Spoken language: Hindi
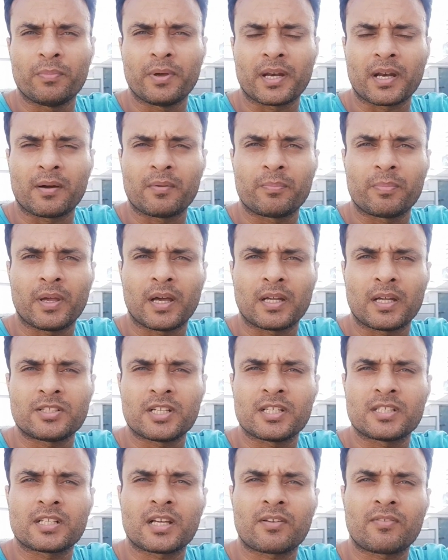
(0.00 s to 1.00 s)
मेरा बयान
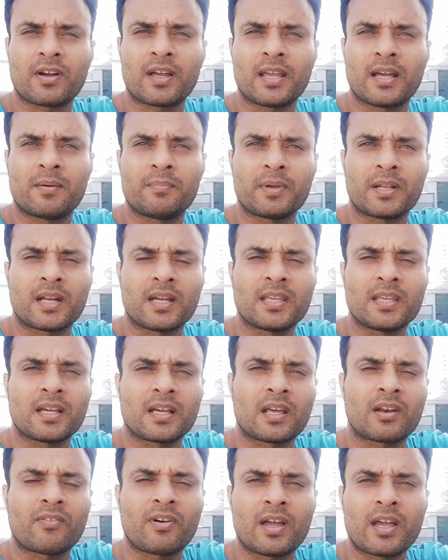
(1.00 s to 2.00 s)
चेंज करवाया मेरा ये
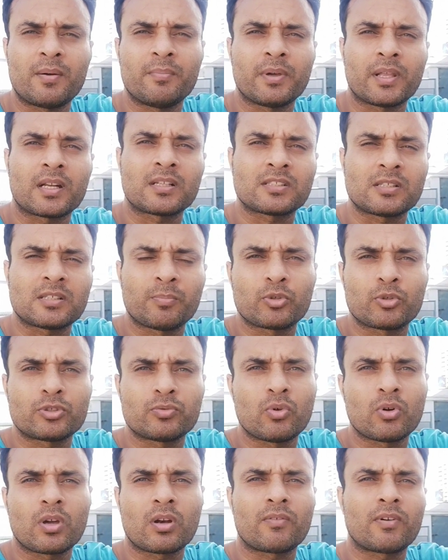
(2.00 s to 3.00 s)
करवाया मेरा सब कुछ
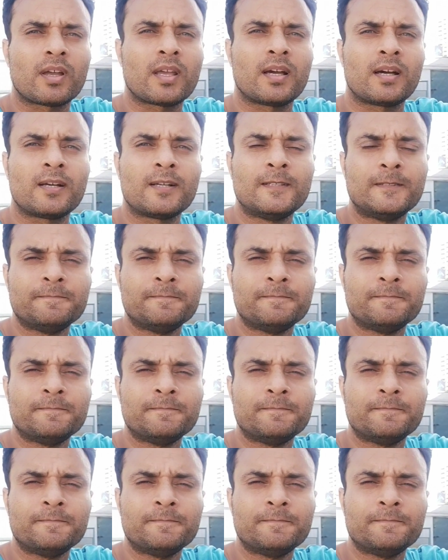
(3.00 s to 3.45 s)
वो करवाया